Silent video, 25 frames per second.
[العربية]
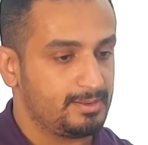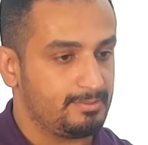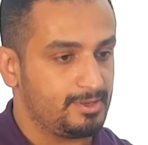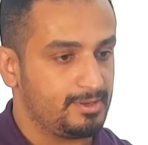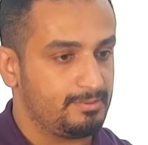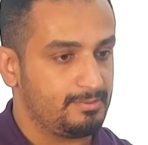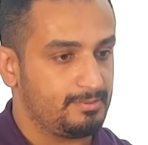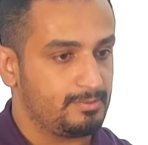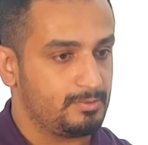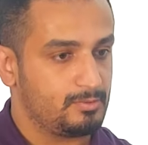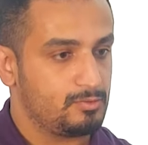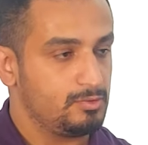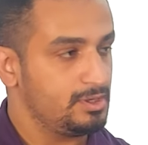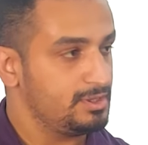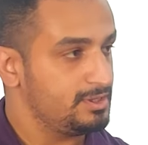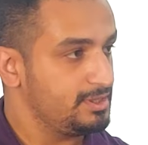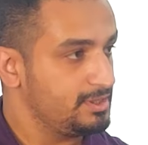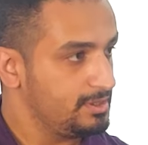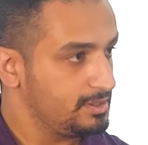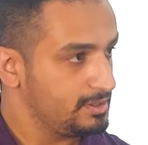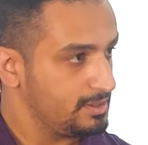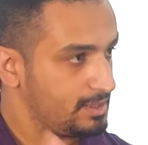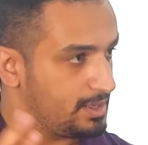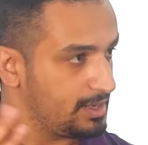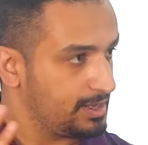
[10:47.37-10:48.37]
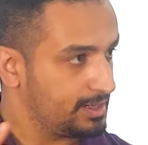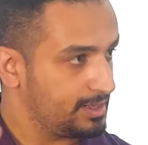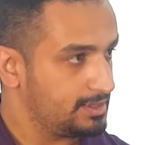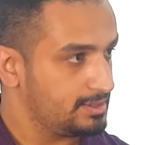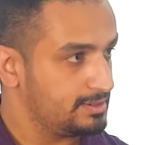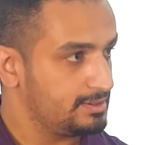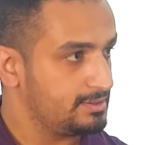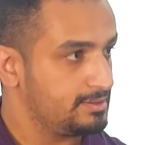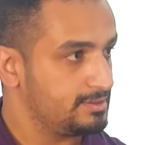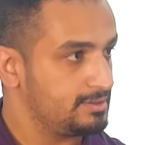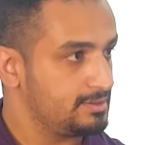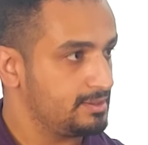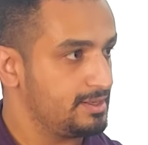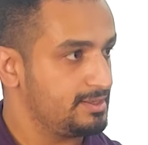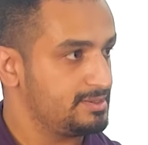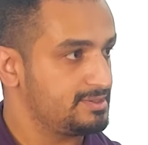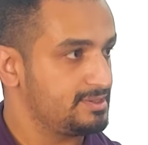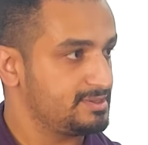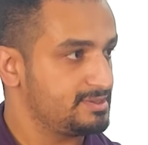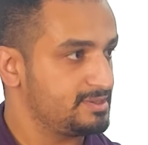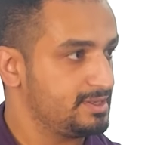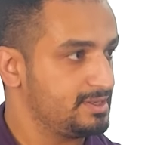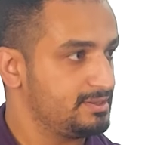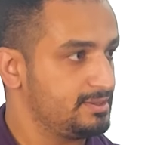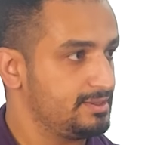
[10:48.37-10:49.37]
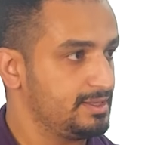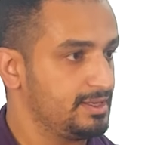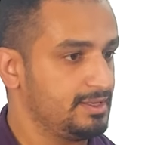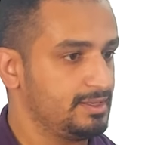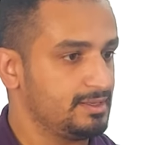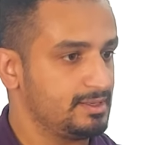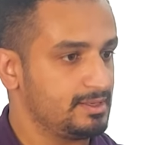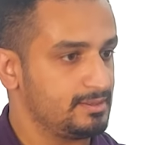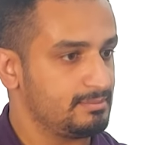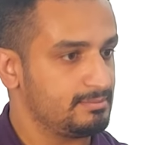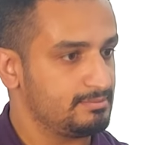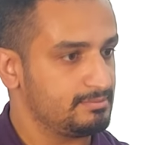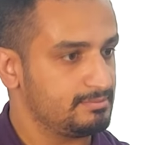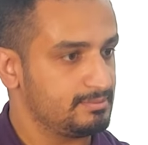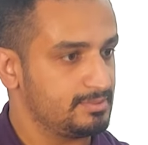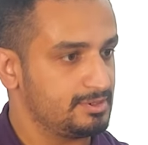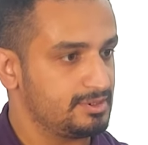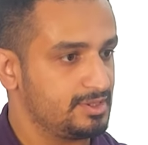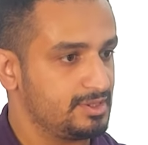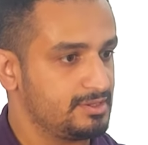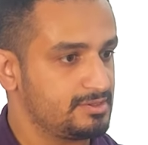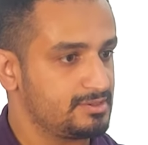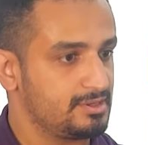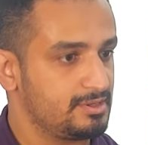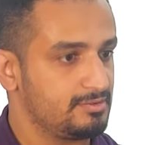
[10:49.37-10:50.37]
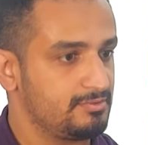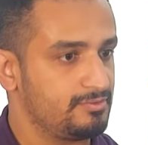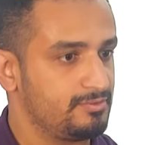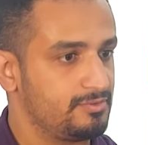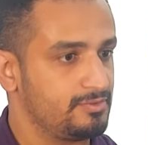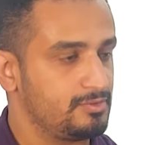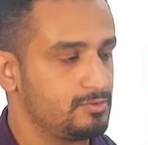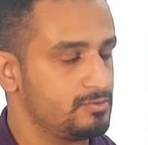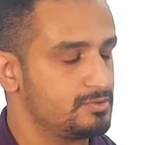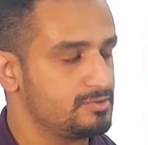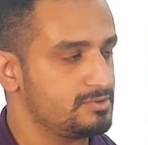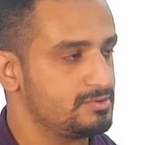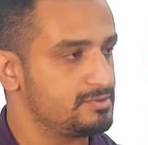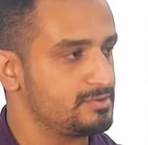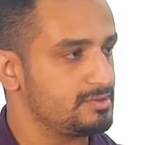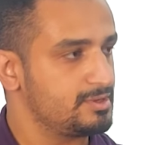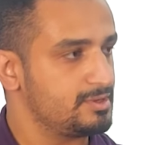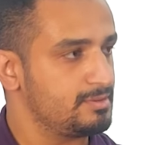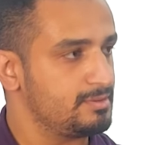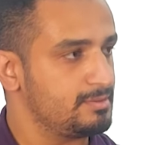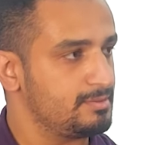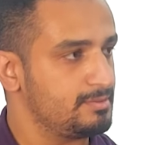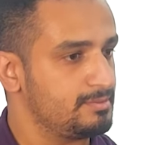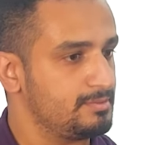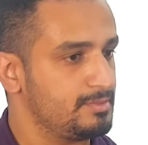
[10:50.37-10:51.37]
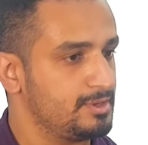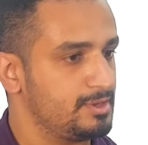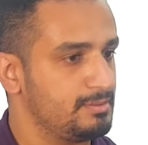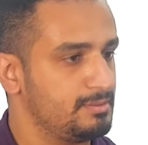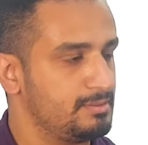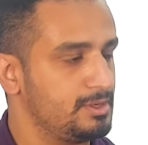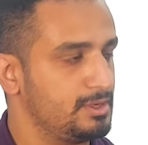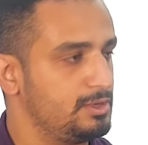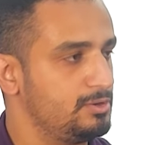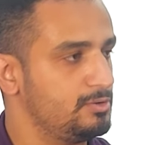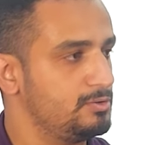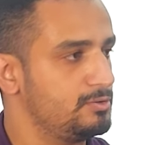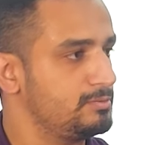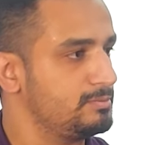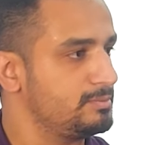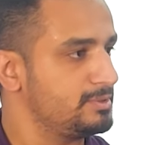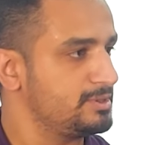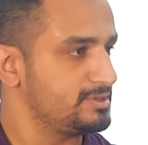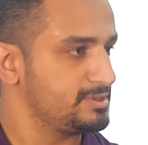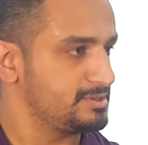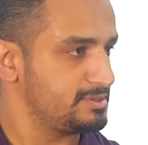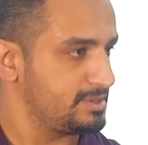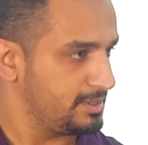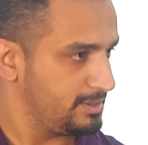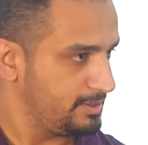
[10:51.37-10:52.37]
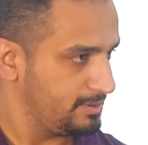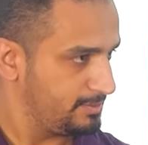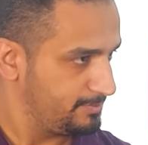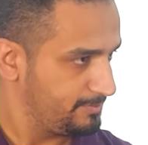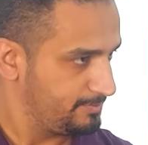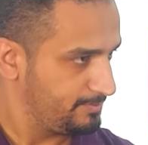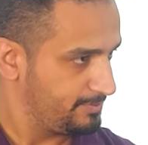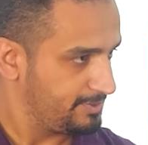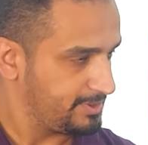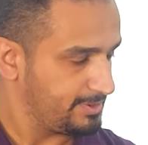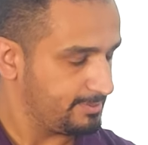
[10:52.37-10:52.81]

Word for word: تمام كل دي حاجات احساسات احنا بتحصل في جزء من مليون من الثانيه